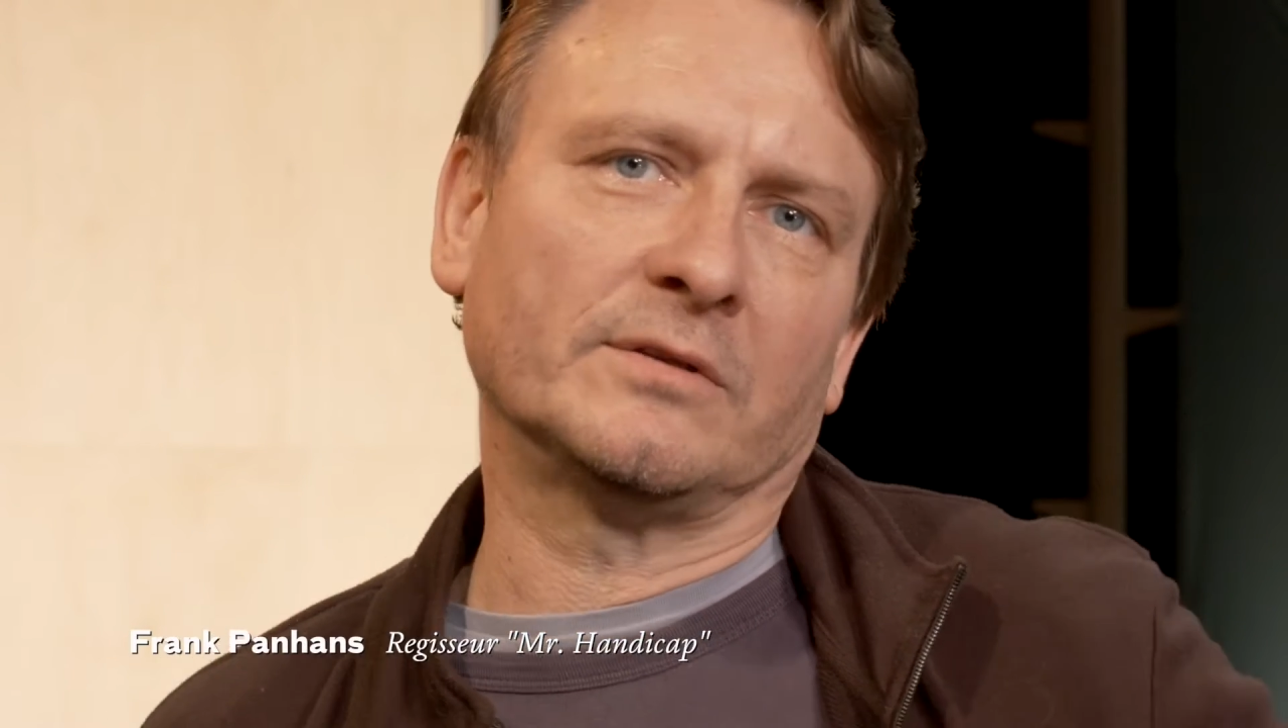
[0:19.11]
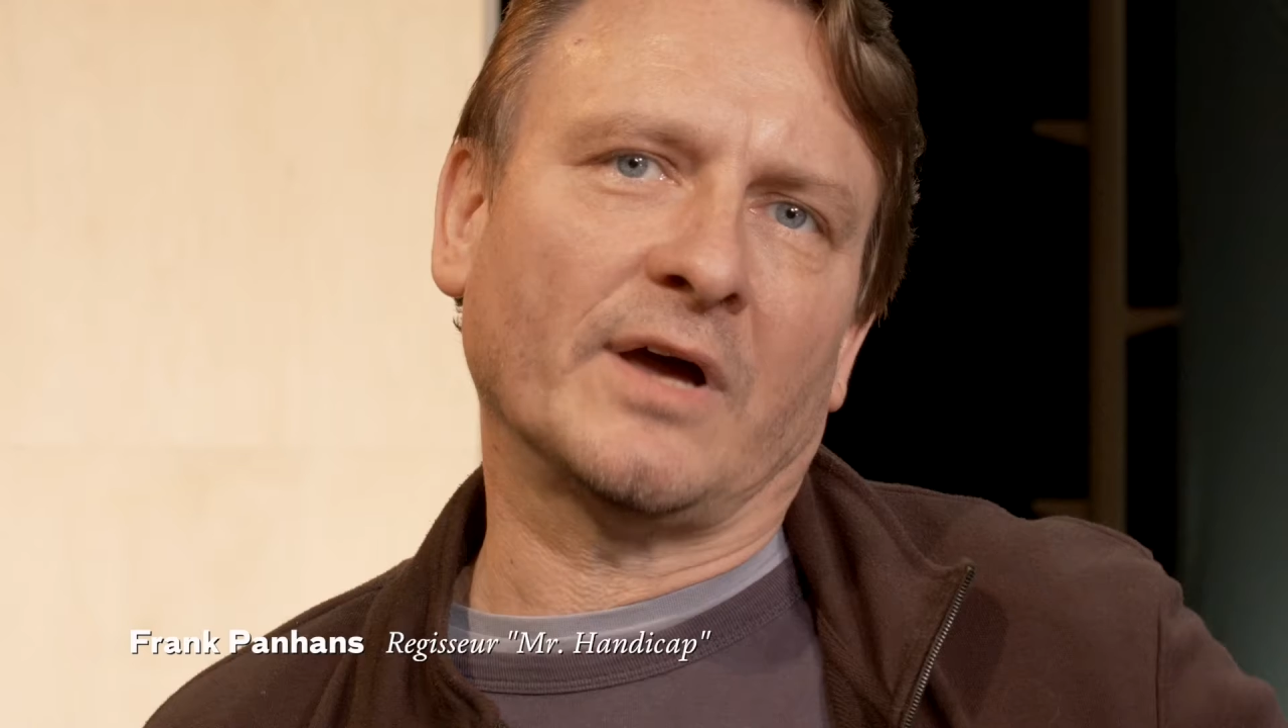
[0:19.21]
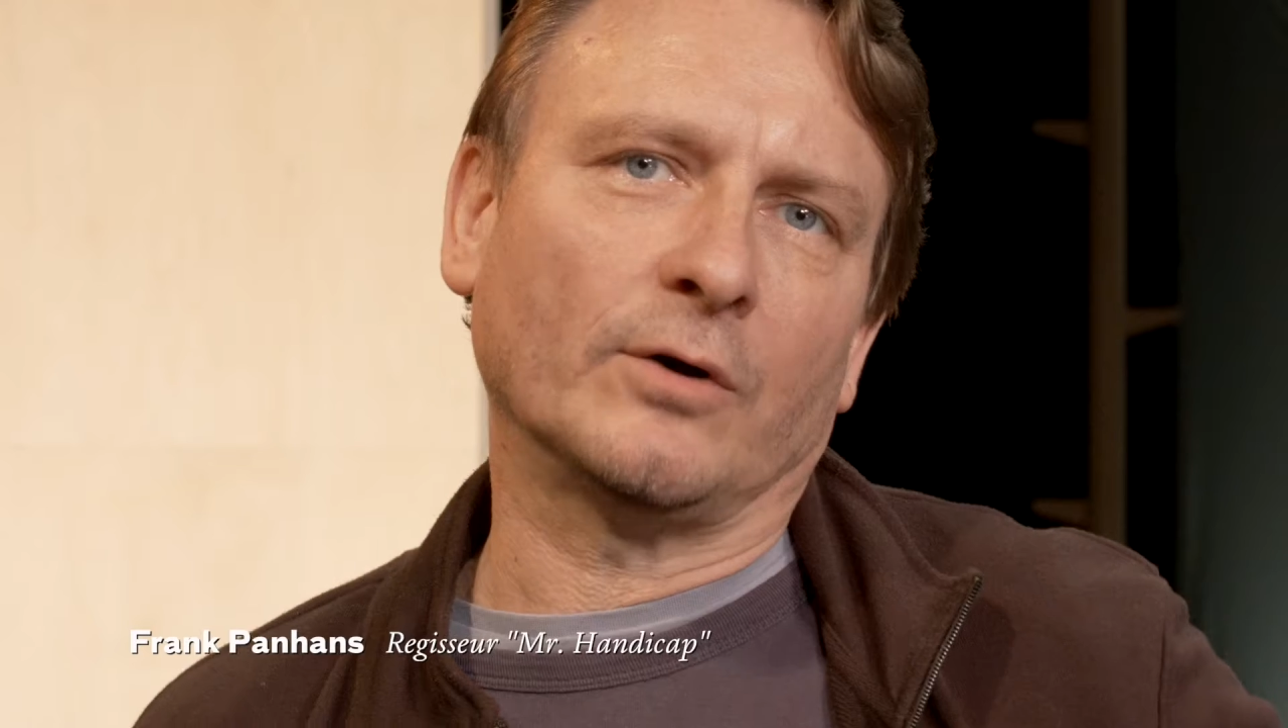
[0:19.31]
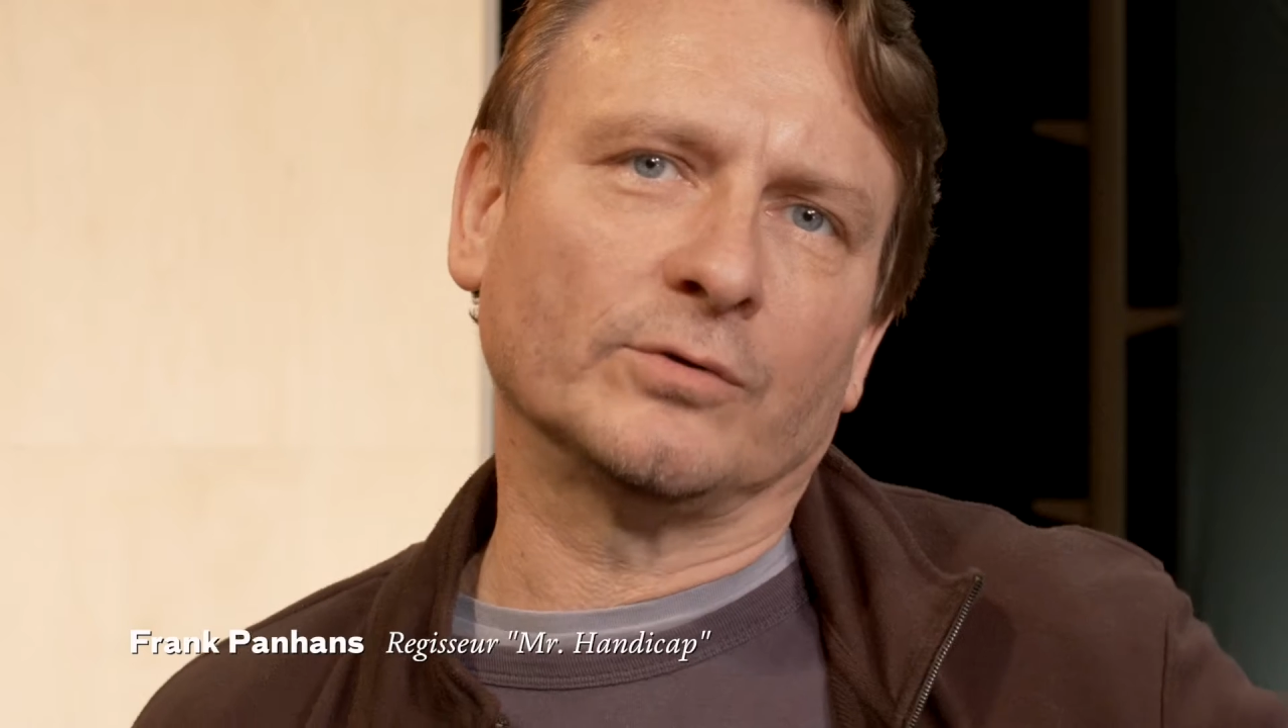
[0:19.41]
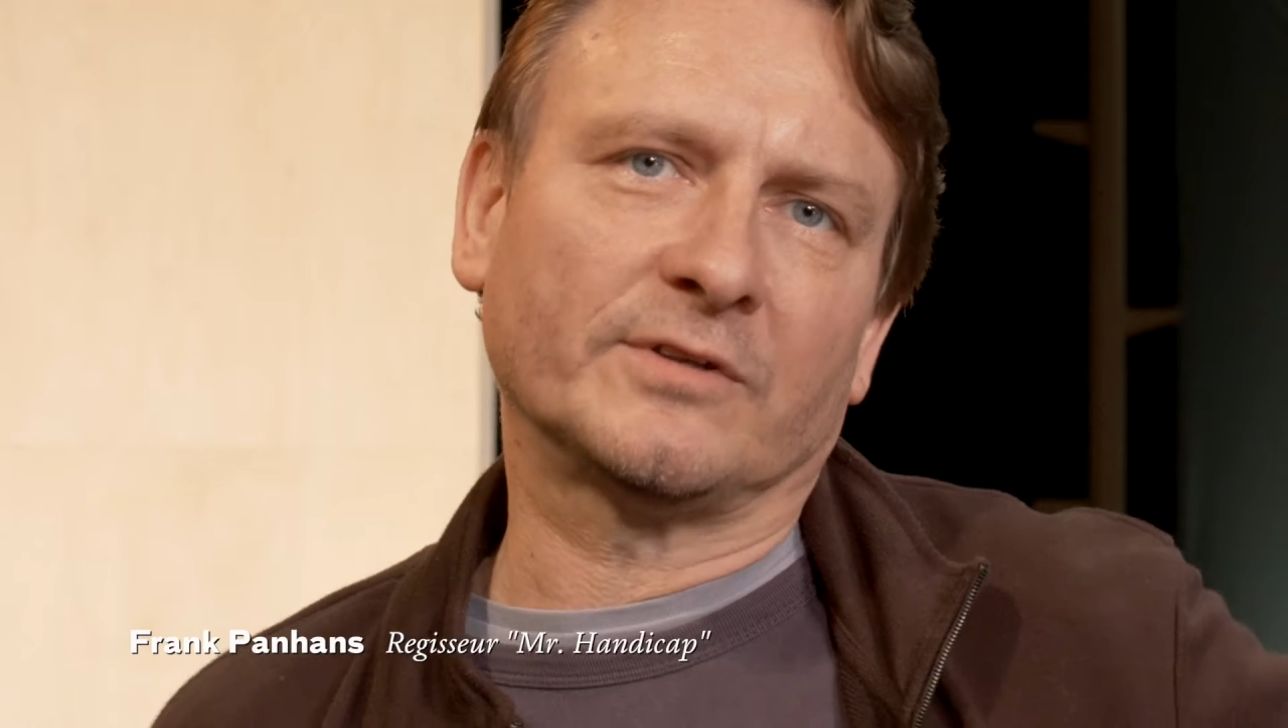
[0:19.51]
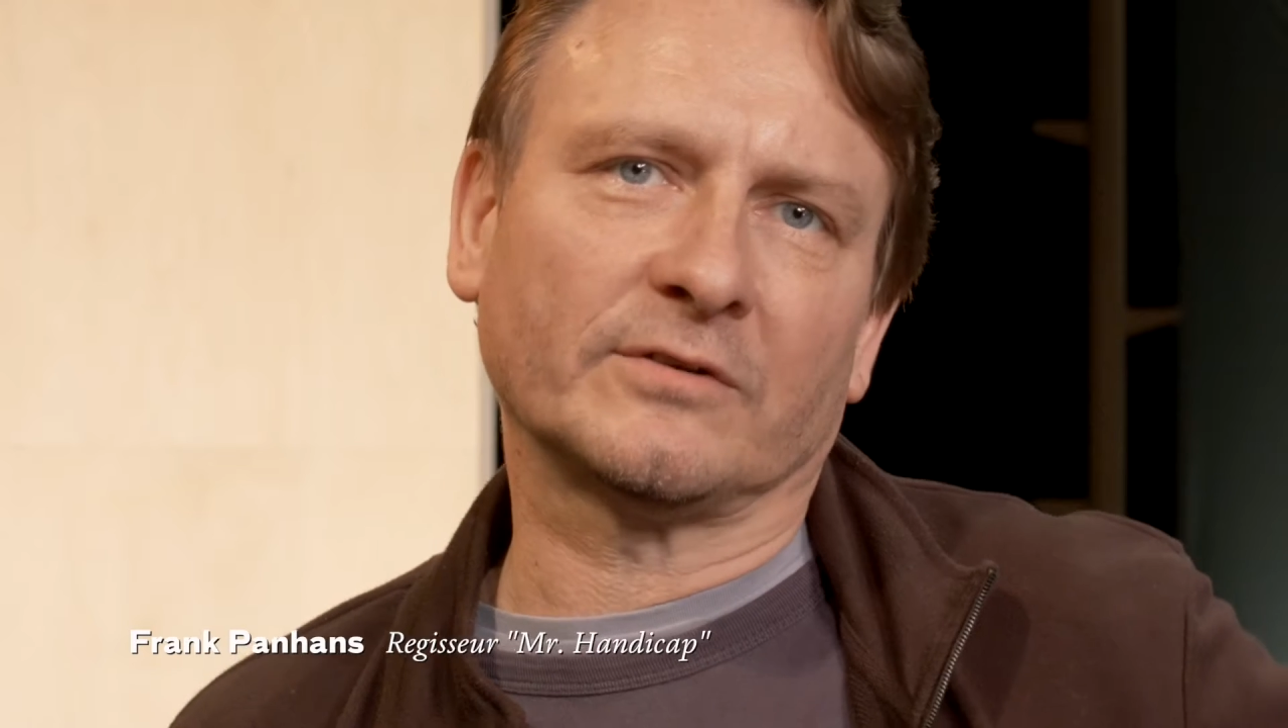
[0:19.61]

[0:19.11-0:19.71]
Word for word: dar und